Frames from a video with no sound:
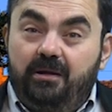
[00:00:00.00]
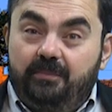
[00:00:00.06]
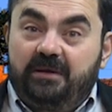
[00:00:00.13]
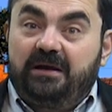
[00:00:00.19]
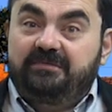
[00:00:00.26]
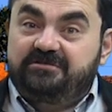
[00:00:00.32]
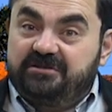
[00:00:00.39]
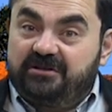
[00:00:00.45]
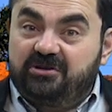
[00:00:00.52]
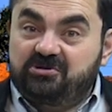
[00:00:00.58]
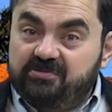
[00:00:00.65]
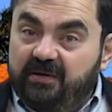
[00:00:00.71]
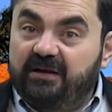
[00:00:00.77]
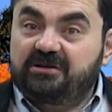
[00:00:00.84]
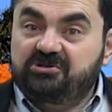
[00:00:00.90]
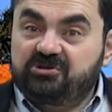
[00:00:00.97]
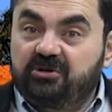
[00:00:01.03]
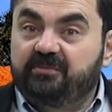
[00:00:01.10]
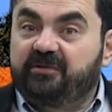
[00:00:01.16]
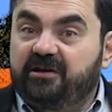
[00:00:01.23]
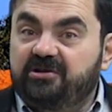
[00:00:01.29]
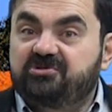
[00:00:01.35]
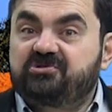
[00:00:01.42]
A palavra de Deus fala
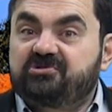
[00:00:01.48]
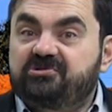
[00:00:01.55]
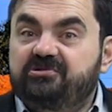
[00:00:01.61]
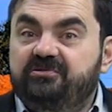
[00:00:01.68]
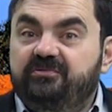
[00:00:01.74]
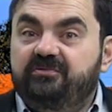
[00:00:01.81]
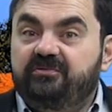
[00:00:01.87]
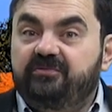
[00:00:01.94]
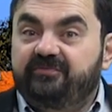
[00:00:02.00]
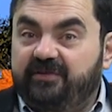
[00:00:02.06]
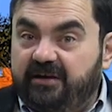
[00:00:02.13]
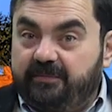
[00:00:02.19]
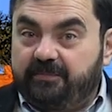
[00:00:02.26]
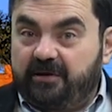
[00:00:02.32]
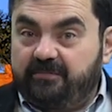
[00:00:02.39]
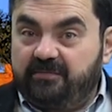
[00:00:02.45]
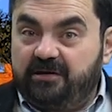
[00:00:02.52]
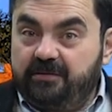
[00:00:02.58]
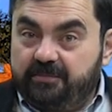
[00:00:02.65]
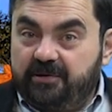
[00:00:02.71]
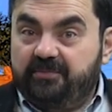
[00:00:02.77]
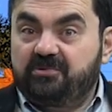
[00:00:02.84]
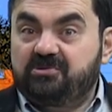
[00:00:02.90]
sobre isso. Fala para mim e
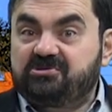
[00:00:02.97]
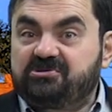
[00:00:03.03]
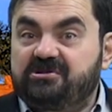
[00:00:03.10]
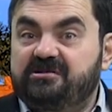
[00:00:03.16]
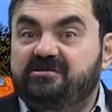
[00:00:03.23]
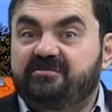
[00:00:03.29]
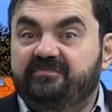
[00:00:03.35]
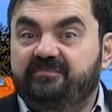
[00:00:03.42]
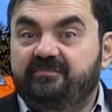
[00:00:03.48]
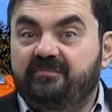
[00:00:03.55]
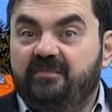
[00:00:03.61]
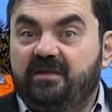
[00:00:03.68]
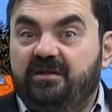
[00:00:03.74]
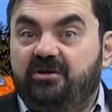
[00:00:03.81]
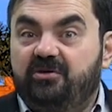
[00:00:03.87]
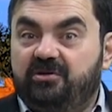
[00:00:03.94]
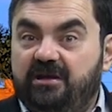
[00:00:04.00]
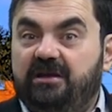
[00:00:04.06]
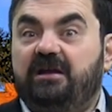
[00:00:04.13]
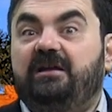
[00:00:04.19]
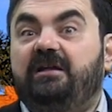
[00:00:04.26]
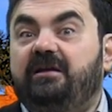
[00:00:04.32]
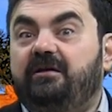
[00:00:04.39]
para você. E eu
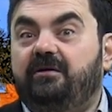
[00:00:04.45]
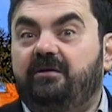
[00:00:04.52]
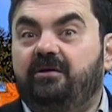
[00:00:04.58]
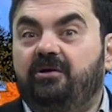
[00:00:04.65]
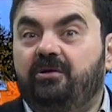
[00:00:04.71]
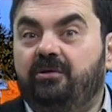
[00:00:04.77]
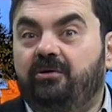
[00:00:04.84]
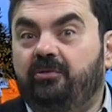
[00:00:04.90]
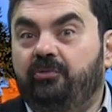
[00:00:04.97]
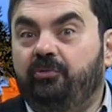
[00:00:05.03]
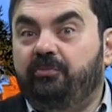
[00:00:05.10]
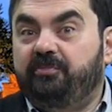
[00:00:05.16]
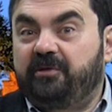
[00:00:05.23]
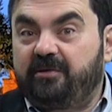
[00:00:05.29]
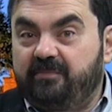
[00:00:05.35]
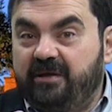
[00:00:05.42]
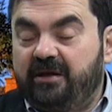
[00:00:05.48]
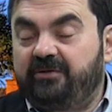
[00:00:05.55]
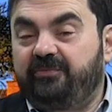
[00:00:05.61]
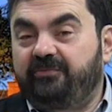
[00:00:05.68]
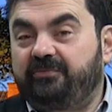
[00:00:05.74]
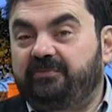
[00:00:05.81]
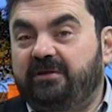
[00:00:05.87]
queria ler o
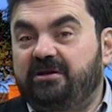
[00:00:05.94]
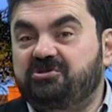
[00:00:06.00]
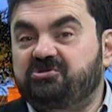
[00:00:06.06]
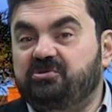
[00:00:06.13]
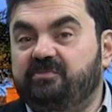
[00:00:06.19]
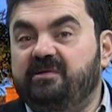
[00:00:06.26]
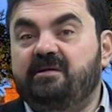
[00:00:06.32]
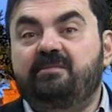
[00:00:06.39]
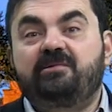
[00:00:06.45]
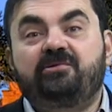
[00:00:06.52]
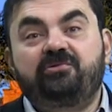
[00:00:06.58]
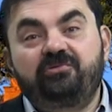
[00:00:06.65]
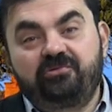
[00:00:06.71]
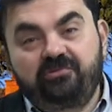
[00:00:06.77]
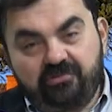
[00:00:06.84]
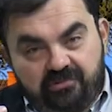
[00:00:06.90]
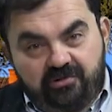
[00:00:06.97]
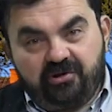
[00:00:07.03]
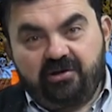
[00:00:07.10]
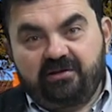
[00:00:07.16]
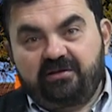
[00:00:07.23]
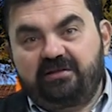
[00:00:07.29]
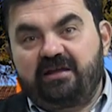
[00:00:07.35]
primeiro texto bíblico
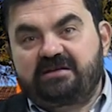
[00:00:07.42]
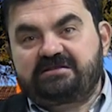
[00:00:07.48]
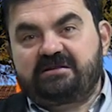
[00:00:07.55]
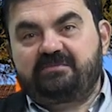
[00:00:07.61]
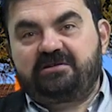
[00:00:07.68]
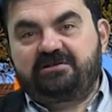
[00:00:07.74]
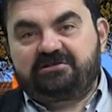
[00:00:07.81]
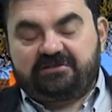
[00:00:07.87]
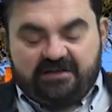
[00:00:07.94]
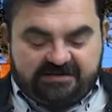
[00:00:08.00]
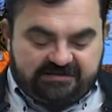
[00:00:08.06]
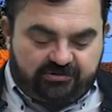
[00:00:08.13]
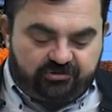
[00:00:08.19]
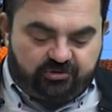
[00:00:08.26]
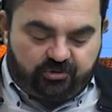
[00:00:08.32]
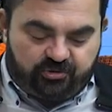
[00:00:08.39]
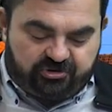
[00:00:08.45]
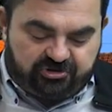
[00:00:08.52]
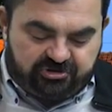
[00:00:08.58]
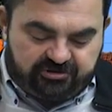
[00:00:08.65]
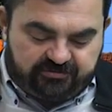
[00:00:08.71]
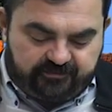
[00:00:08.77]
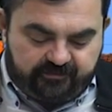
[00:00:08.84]
dessa meditação de
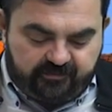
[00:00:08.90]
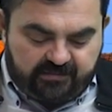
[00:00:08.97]
hoje.